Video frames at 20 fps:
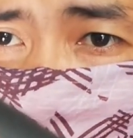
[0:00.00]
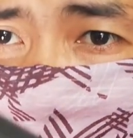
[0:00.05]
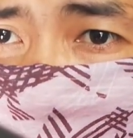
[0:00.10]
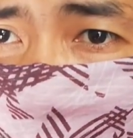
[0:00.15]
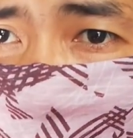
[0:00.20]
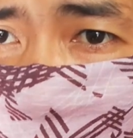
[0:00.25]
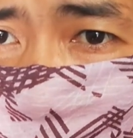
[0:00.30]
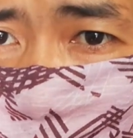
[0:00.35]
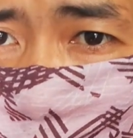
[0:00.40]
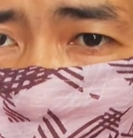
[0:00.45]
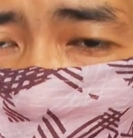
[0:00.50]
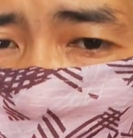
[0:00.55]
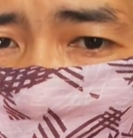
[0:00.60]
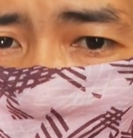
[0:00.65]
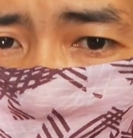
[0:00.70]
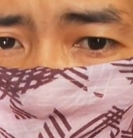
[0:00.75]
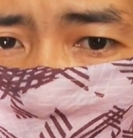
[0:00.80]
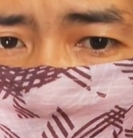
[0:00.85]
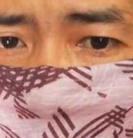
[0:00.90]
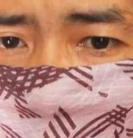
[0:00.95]

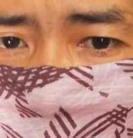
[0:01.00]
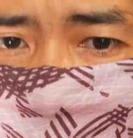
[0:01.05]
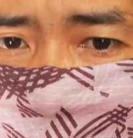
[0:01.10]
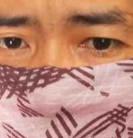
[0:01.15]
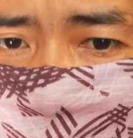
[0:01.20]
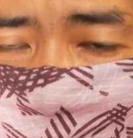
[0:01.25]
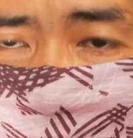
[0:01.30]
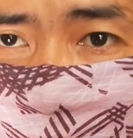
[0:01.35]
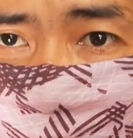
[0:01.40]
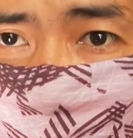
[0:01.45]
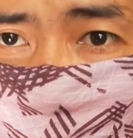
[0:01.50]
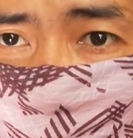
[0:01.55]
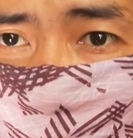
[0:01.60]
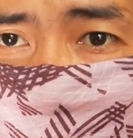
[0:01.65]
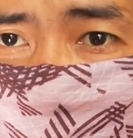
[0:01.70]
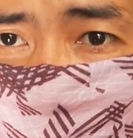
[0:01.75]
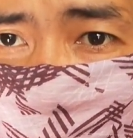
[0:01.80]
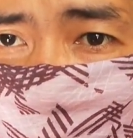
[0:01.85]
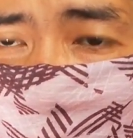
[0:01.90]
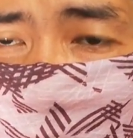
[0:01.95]
pinaka-bottom bracket o yung
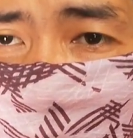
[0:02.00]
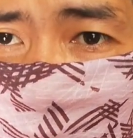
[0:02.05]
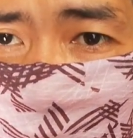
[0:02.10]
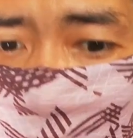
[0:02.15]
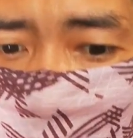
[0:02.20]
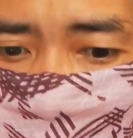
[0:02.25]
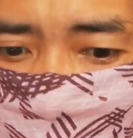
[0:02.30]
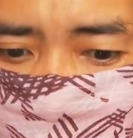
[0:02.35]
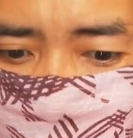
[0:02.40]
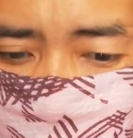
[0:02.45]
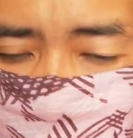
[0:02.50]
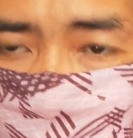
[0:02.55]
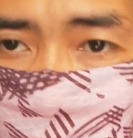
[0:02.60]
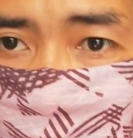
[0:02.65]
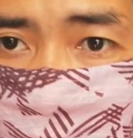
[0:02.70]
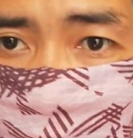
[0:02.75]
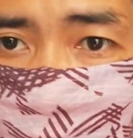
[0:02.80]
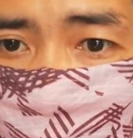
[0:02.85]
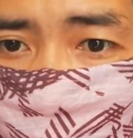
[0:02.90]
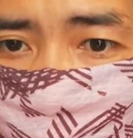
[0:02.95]
BB,
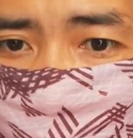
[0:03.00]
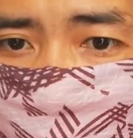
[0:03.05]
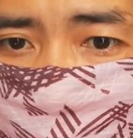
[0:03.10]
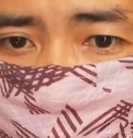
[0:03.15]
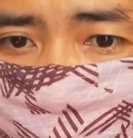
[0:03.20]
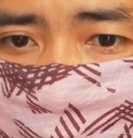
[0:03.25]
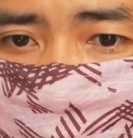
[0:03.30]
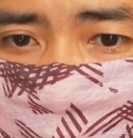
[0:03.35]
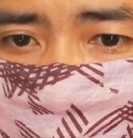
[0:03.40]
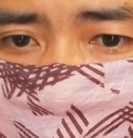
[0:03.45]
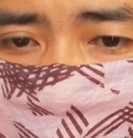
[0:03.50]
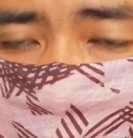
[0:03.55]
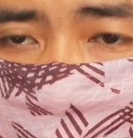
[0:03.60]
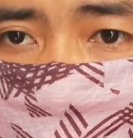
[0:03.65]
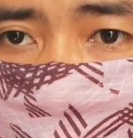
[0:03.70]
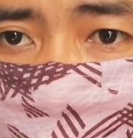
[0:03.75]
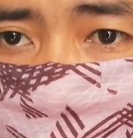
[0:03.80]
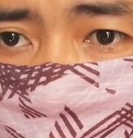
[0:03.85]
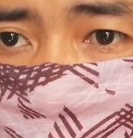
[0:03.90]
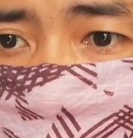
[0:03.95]
yung BB ni
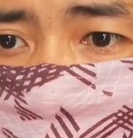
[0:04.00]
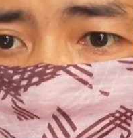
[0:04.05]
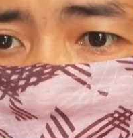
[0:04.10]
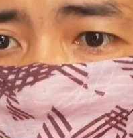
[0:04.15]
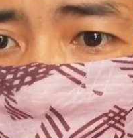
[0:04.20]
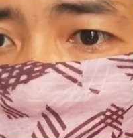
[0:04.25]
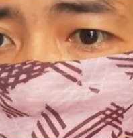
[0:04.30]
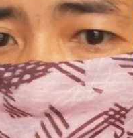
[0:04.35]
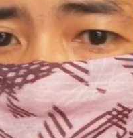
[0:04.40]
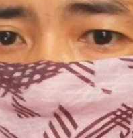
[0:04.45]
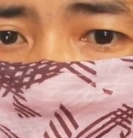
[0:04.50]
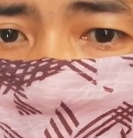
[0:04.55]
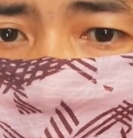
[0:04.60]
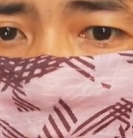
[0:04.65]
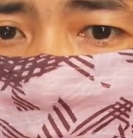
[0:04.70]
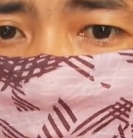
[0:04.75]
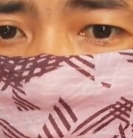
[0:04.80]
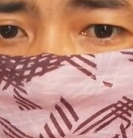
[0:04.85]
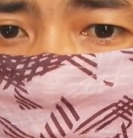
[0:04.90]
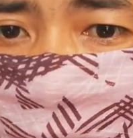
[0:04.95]
SRAM, may
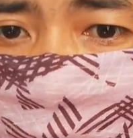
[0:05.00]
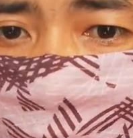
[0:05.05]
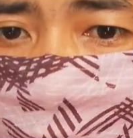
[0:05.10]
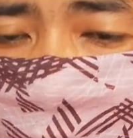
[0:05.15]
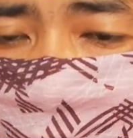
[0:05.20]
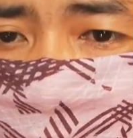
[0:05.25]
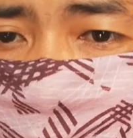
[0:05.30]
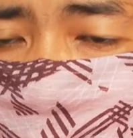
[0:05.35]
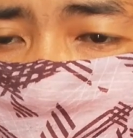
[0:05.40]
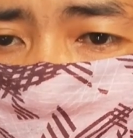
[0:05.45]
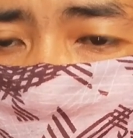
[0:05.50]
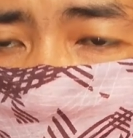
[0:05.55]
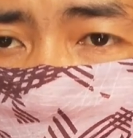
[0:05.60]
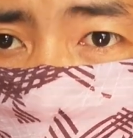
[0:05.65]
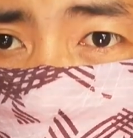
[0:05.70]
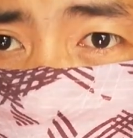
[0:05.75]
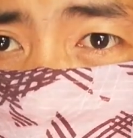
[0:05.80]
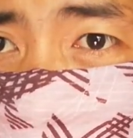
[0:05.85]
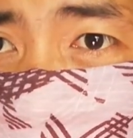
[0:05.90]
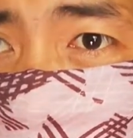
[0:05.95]
dalawang
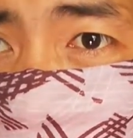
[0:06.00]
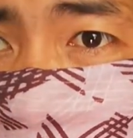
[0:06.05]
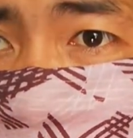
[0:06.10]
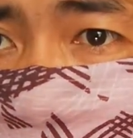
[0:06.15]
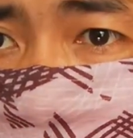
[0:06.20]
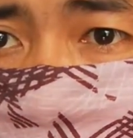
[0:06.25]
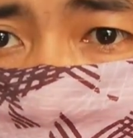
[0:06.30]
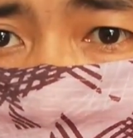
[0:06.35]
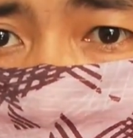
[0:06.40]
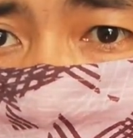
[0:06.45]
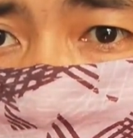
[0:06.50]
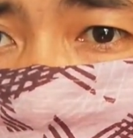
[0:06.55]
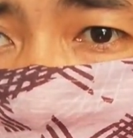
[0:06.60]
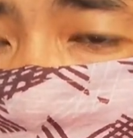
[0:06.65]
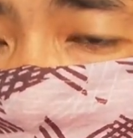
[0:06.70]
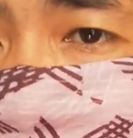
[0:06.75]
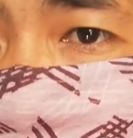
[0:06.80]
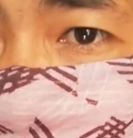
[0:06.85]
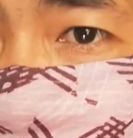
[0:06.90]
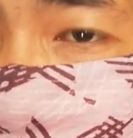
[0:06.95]
spacer.
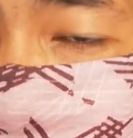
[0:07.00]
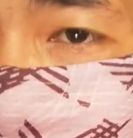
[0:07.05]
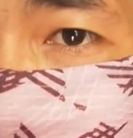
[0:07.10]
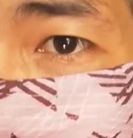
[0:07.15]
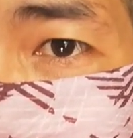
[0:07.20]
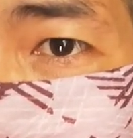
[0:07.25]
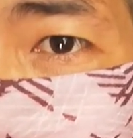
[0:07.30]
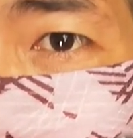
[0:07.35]
Ayan.